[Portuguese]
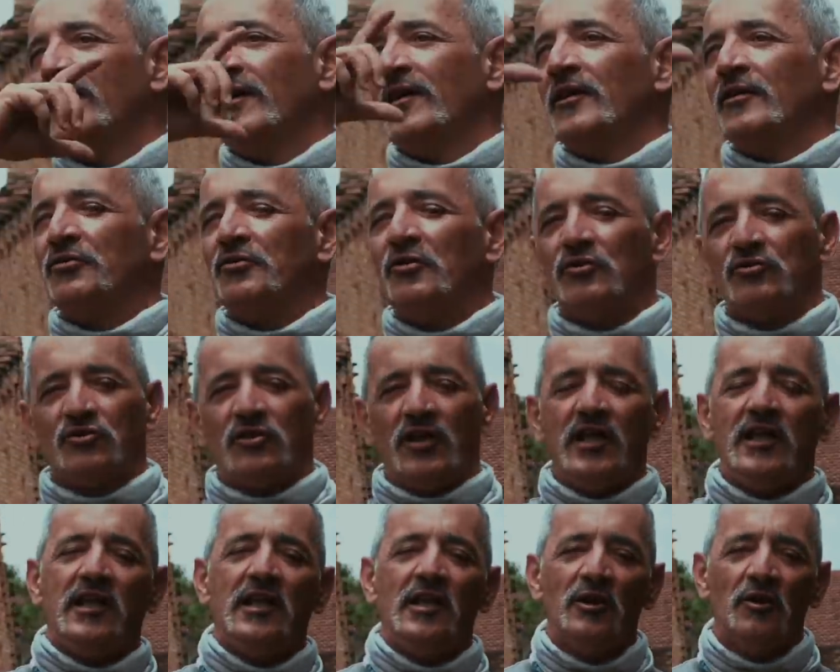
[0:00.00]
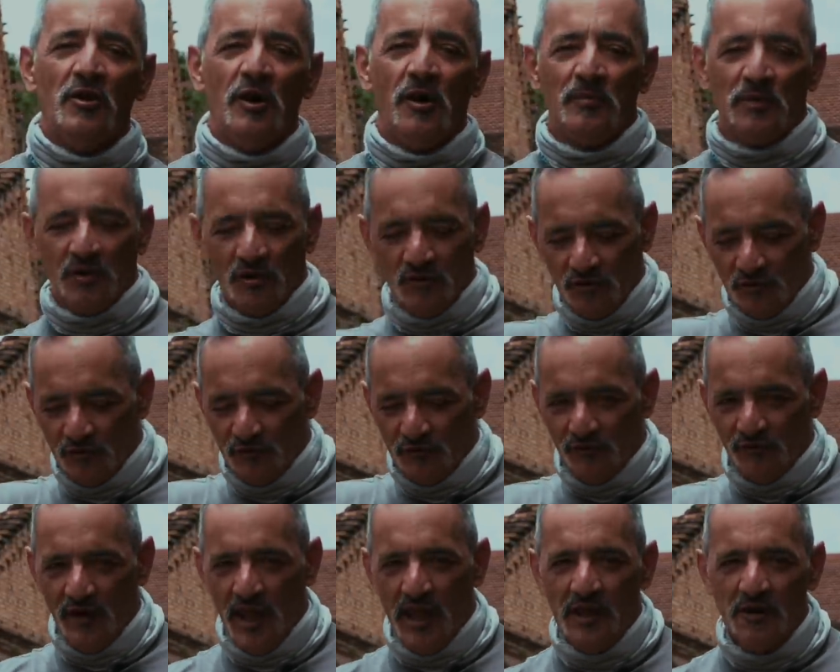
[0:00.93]
andou 100 quilômetros,
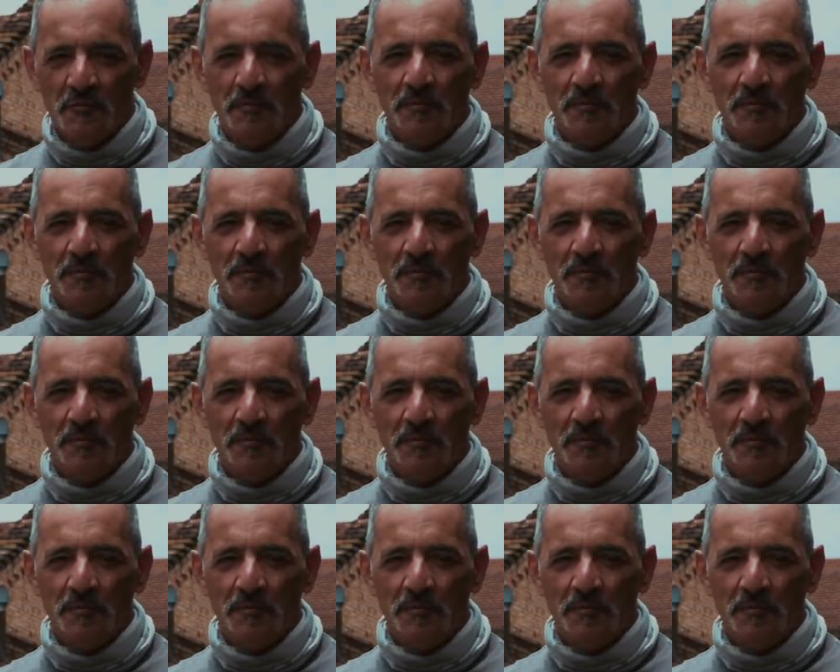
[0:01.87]
vem o